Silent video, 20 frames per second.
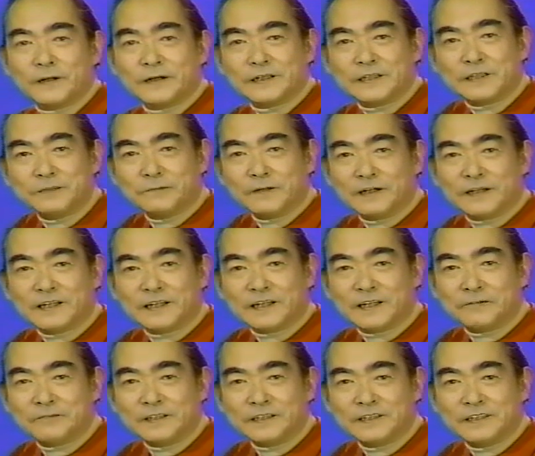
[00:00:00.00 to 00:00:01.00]
まあ、
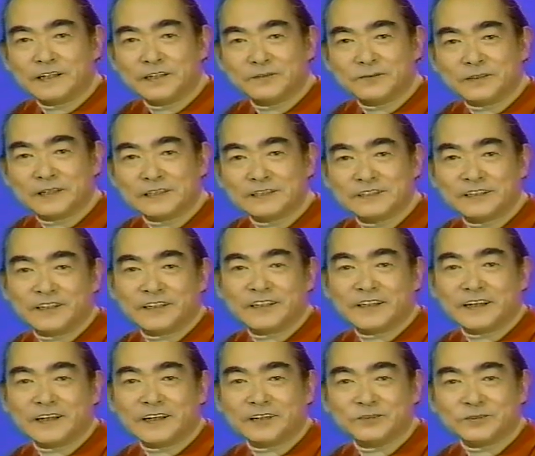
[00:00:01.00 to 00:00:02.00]
今アメリカの活
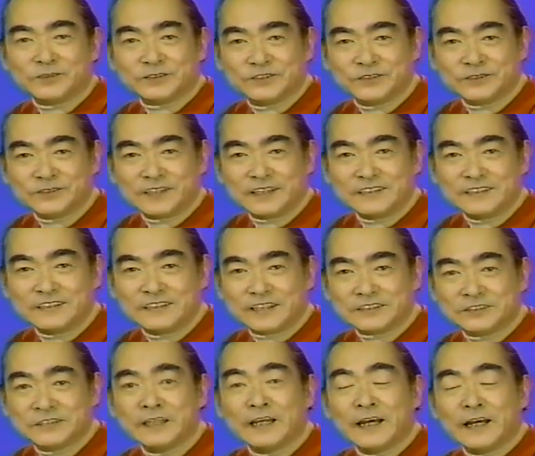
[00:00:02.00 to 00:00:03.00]
劇映画の頂点に
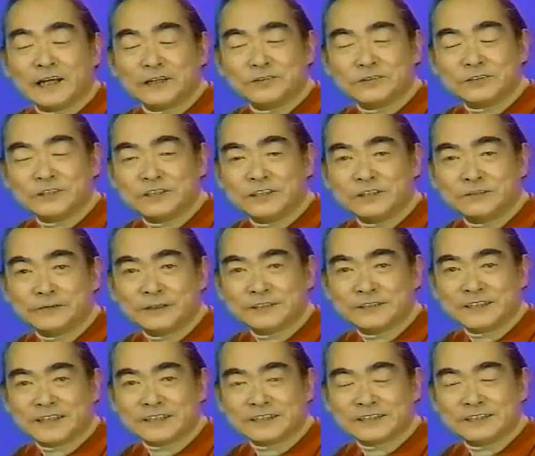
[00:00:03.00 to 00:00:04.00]
立つあの
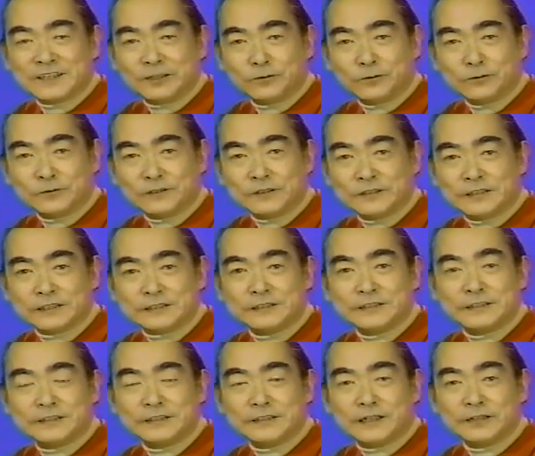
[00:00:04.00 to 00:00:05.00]
シルベスター・スタローンというのは
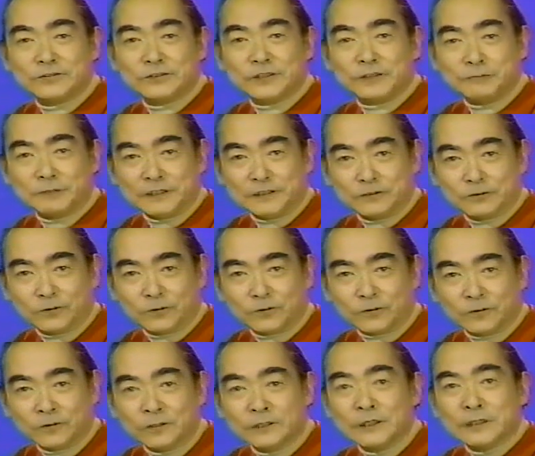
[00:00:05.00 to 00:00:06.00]
シチリアの移民の
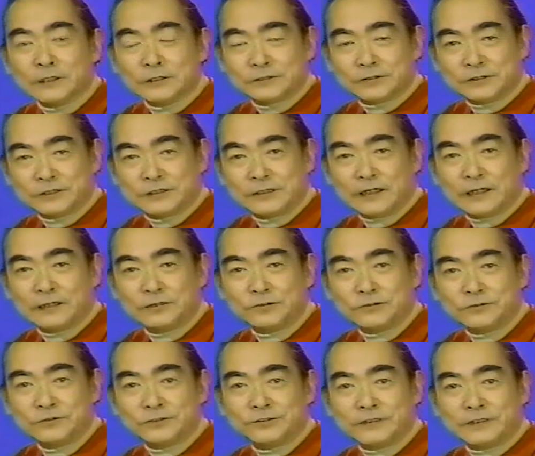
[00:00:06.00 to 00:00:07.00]
子そして
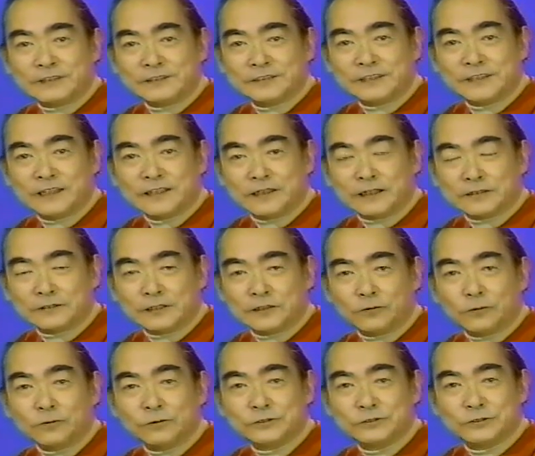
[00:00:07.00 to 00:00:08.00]
アーノルド・シュワルツェネガーってい
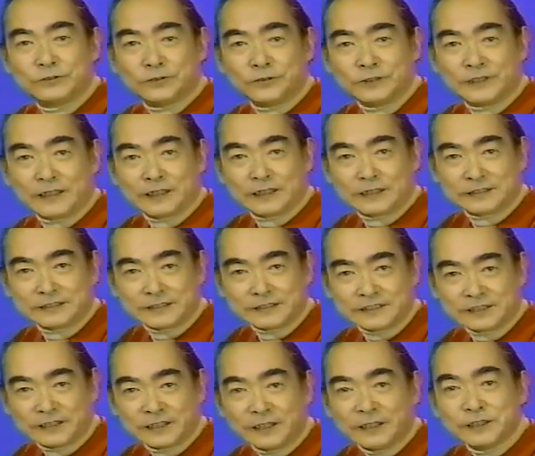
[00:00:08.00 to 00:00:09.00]
うのはオーストリア
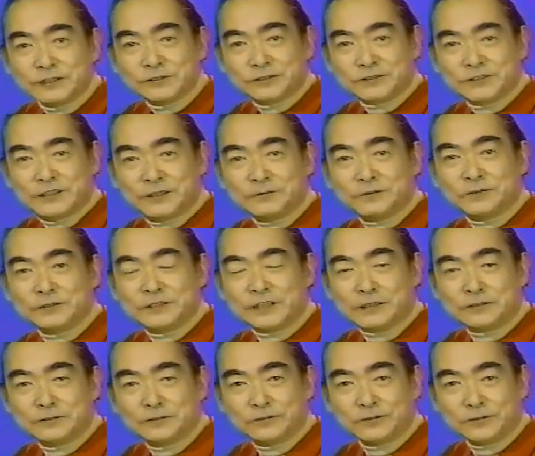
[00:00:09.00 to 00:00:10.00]
人そしてこの
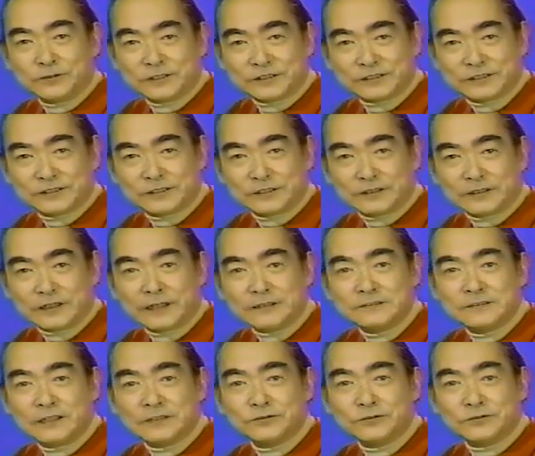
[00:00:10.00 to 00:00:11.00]
チャック・ノリスっていうのは
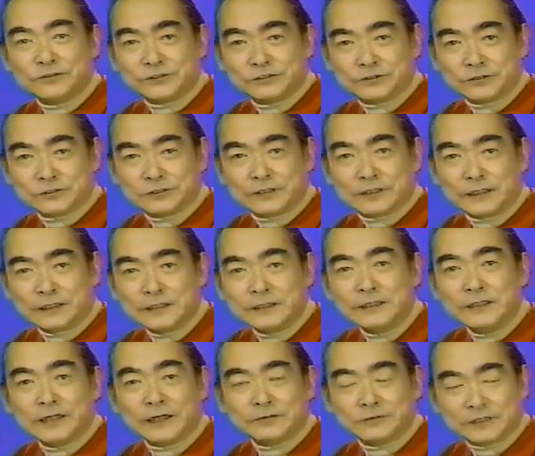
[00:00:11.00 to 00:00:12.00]
アイルランドの血とそれから
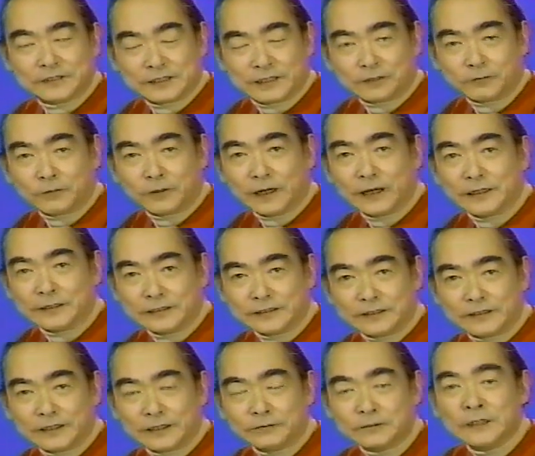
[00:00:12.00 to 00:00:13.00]
インディアの血がこう入っ
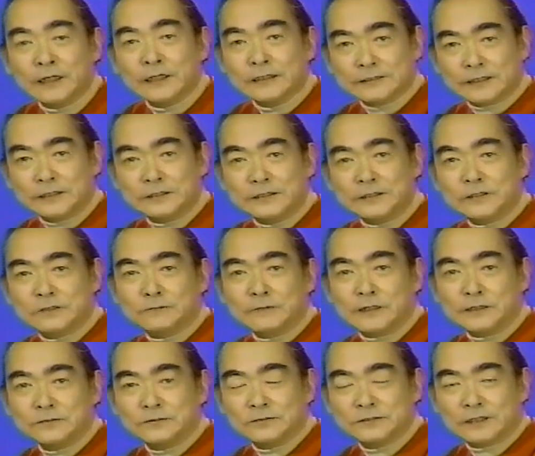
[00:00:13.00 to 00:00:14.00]
ている3人と
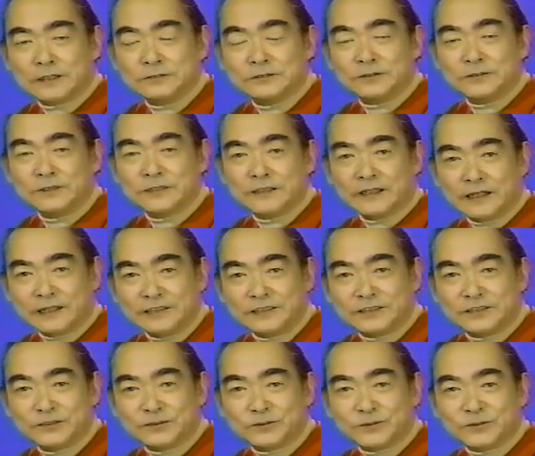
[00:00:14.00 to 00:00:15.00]
もアングロサクソンでないっ
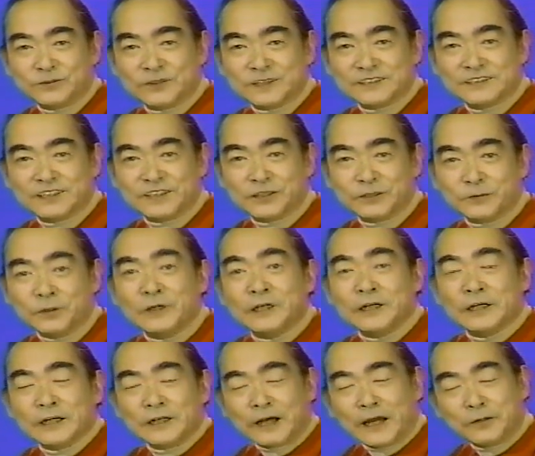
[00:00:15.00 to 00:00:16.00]
ていうところですけれど
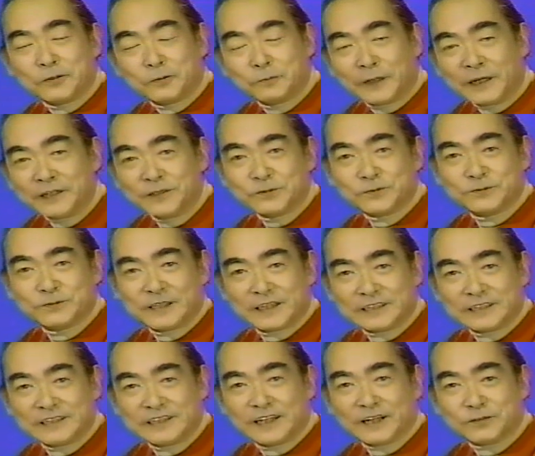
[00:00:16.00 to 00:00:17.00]
あの前の
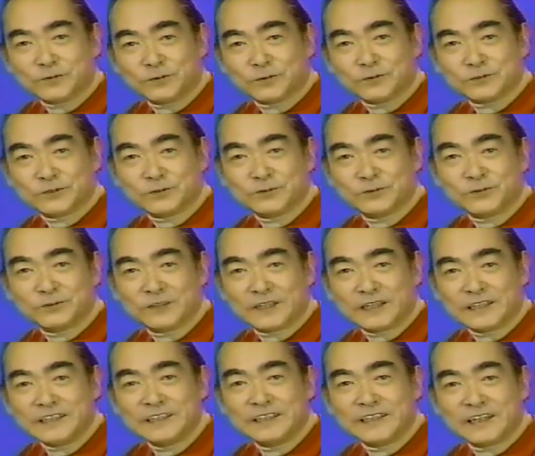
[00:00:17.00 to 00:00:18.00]
2人がこう相当
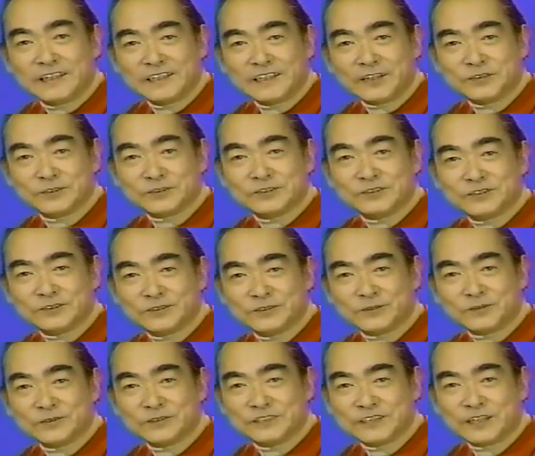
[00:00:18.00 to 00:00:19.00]
なインテリだとする
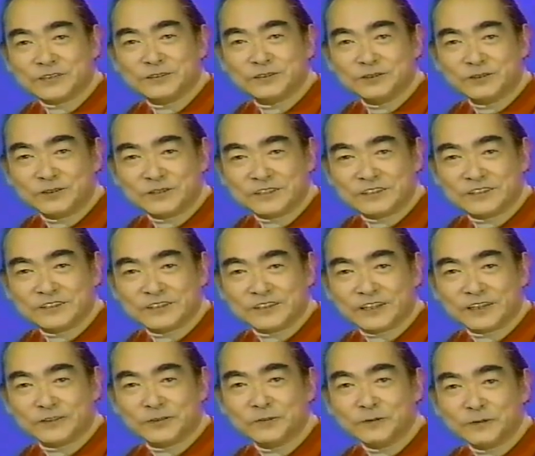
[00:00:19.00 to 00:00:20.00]
とこのチャック・ノリスってい
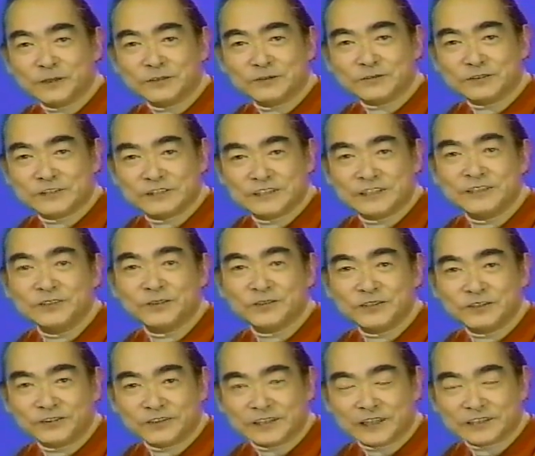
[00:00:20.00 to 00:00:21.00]
うのはどこまでも土
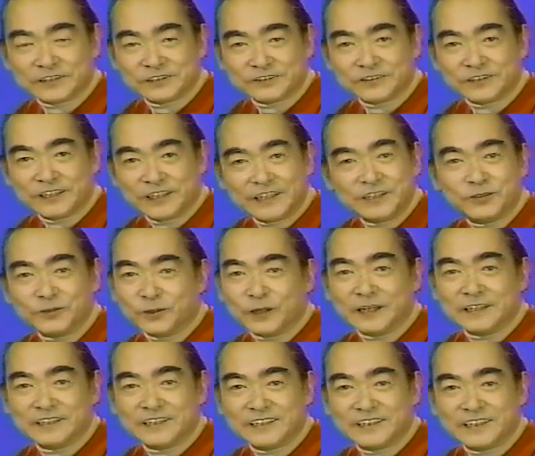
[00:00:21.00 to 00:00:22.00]
の匂いがする非都
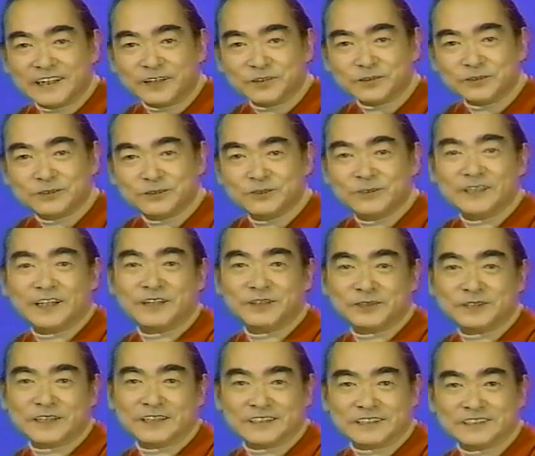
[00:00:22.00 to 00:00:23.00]
会的であるそれが
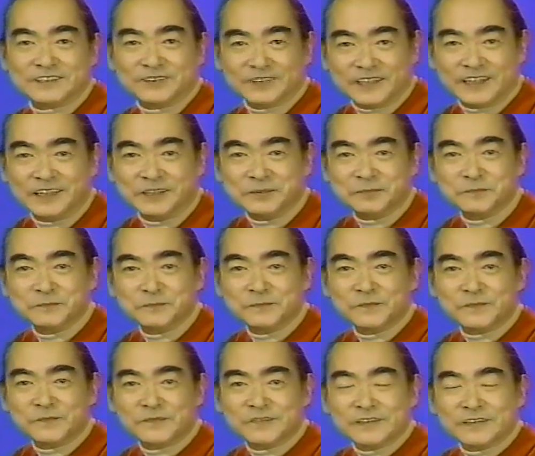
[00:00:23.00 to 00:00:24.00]
良さですよね。